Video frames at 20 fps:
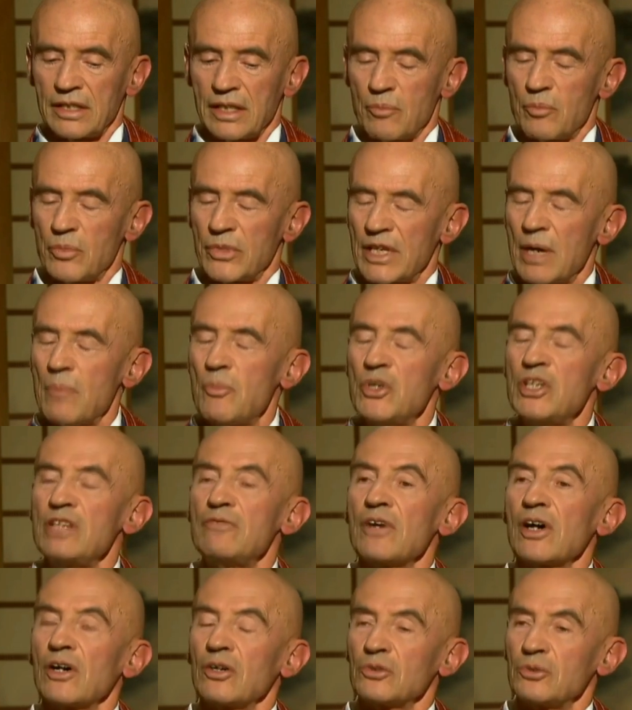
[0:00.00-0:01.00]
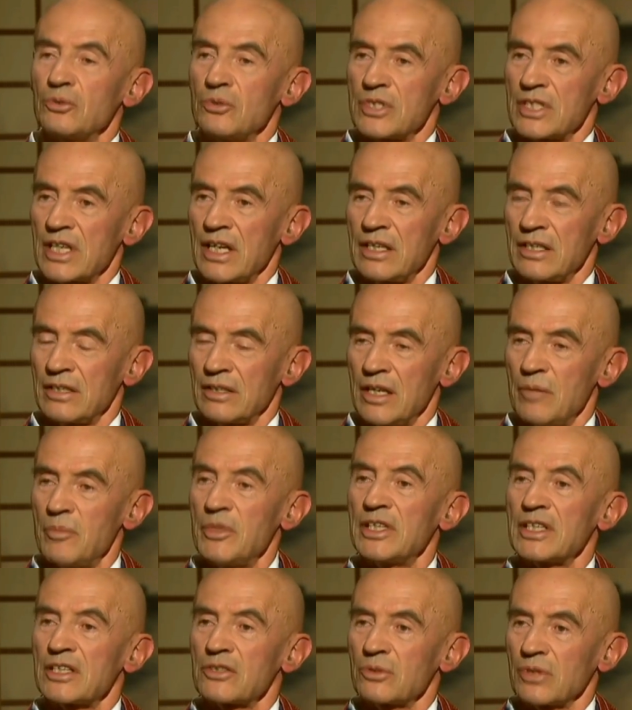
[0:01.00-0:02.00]
est un, peu différente du zen, la
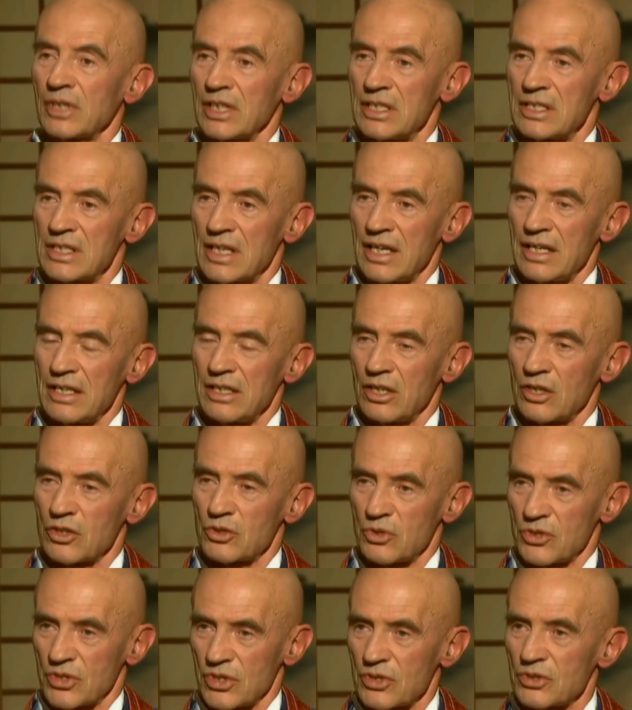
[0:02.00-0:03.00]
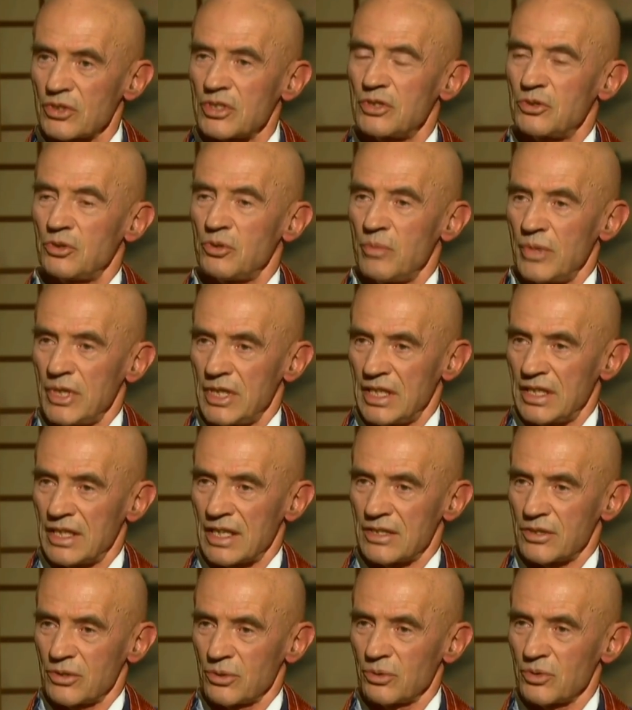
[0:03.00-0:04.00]
méditation Rinzai, en ce sens que c'est une
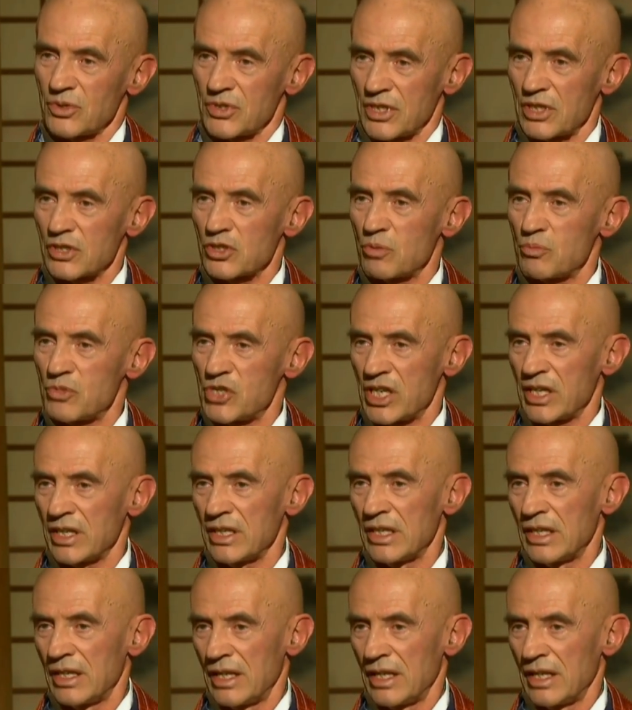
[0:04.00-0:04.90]
méditation sans objet.